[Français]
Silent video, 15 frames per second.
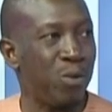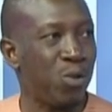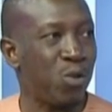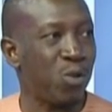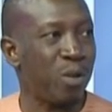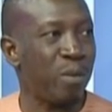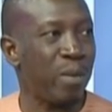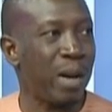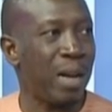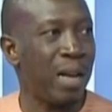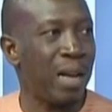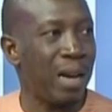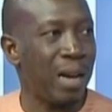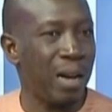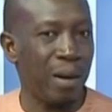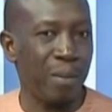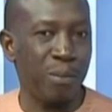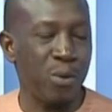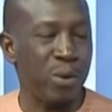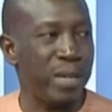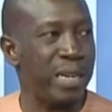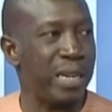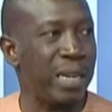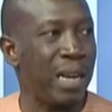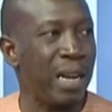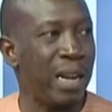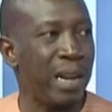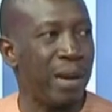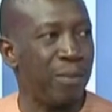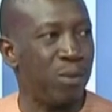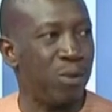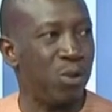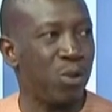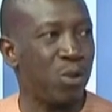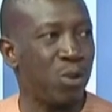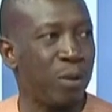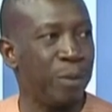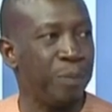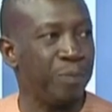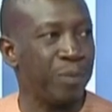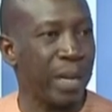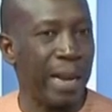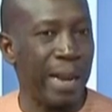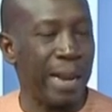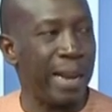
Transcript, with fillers: positionnements politiques, les positions